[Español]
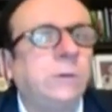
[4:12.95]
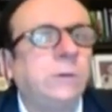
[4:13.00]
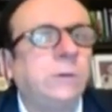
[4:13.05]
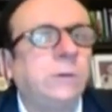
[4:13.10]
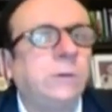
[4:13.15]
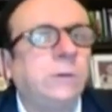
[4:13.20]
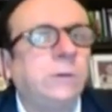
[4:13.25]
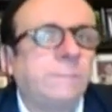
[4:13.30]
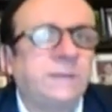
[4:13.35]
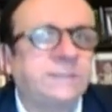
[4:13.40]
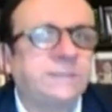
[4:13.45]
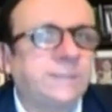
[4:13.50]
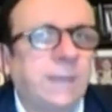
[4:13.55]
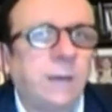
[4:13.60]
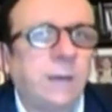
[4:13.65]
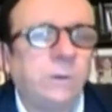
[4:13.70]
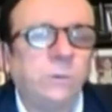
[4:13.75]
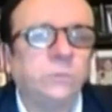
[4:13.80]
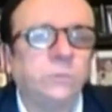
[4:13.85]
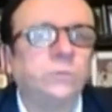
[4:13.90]
algo que no ha
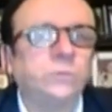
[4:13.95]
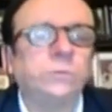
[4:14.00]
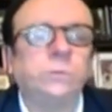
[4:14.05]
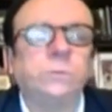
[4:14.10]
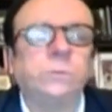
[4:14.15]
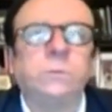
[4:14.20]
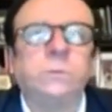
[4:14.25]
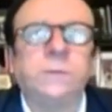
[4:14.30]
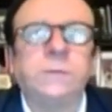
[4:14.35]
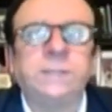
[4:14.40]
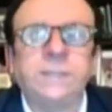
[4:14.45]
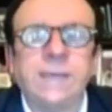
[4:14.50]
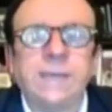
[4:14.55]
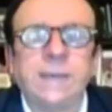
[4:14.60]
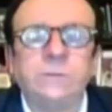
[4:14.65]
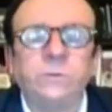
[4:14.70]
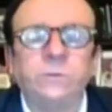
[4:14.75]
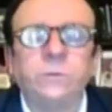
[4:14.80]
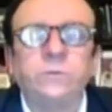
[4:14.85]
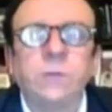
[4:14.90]
pasado en los últimos
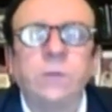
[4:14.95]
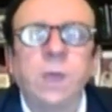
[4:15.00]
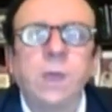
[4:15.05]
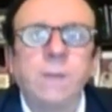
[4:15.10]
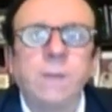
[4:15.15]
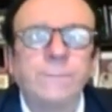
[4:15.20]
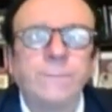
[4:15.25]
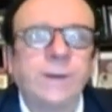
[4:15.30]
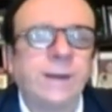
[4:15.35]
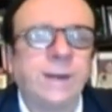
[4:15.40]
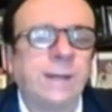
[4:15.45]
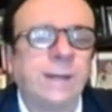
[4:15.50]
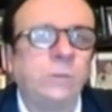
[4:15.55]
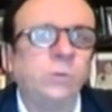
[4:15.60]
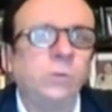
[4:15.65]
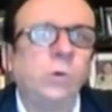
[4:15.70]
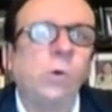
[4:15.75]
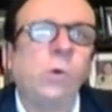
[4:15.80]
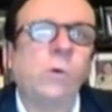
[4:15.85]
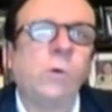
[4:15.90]
20 años, para
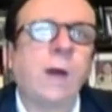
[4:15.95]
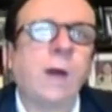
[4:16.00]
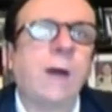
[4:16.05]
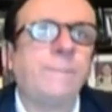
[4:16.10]
no